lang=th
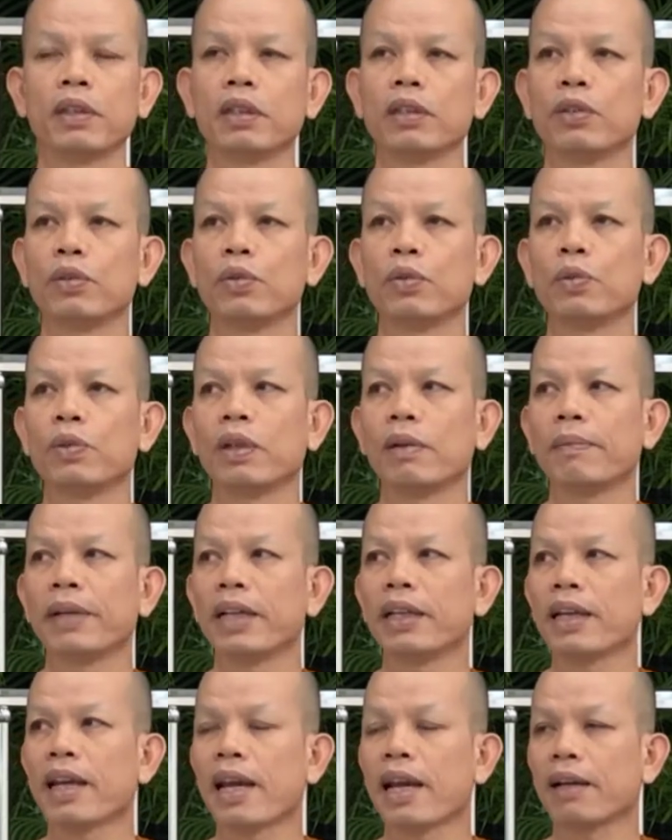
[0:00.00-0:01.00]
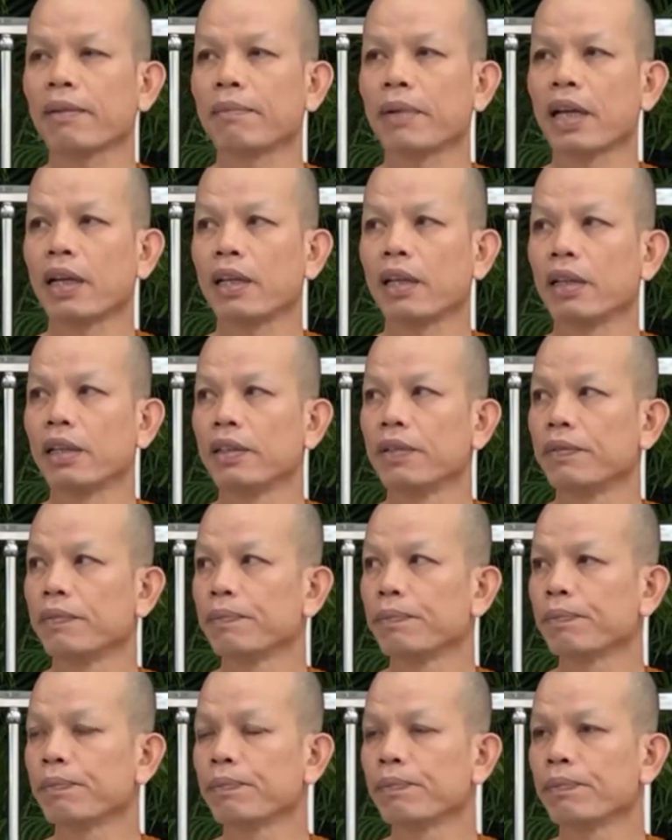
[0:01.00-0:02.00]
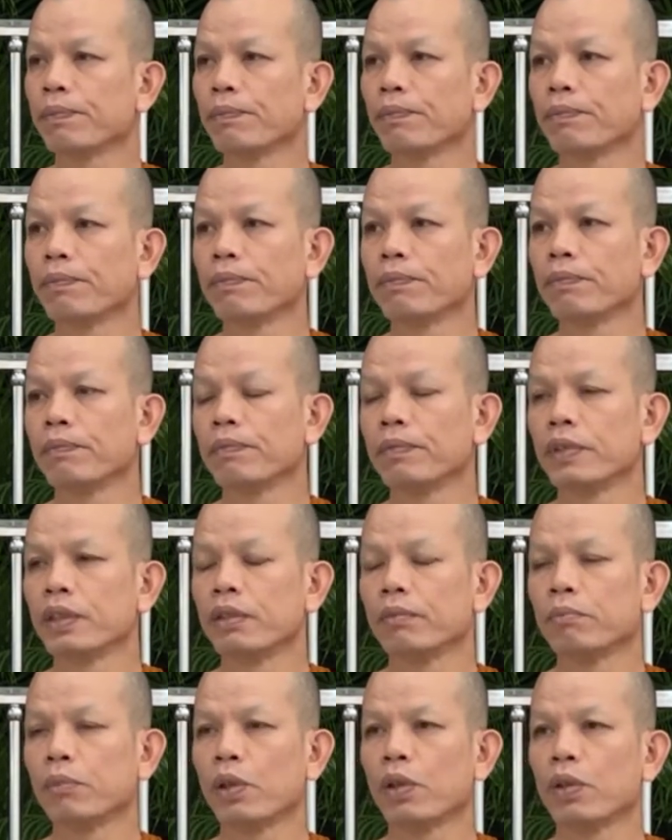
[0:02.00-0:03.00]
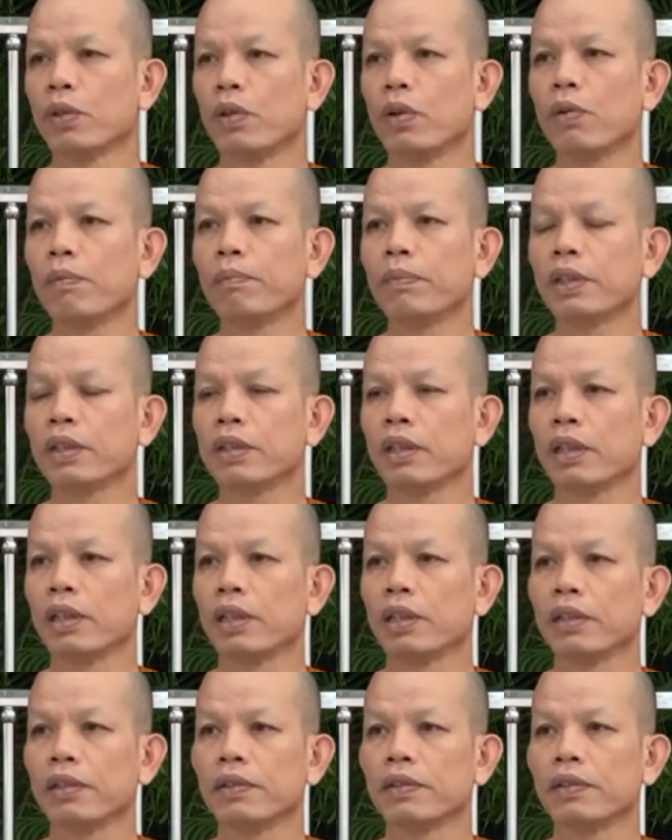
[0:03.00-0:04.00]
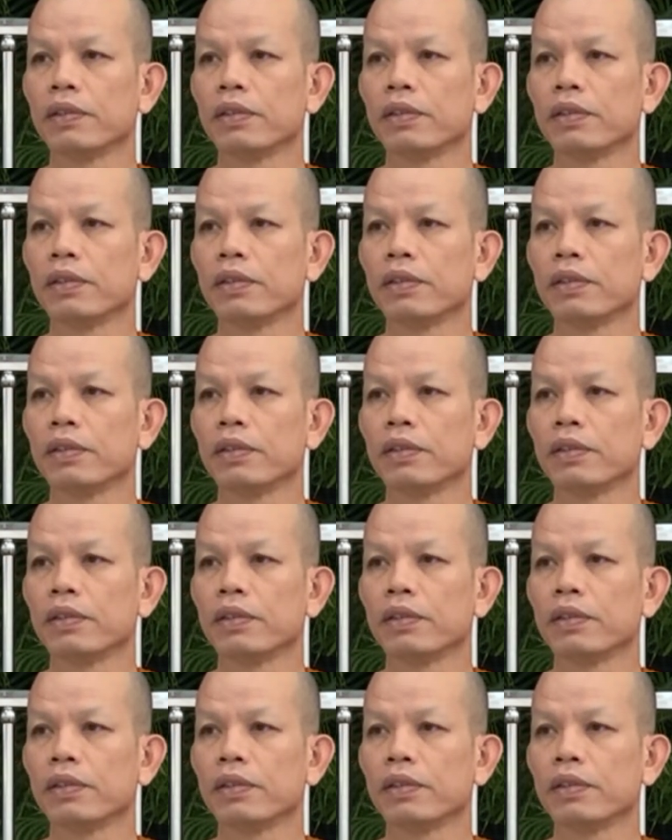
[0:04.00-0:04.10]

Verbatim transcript: มันก็สู่ก็มันยากบานบมอนมมึงสิ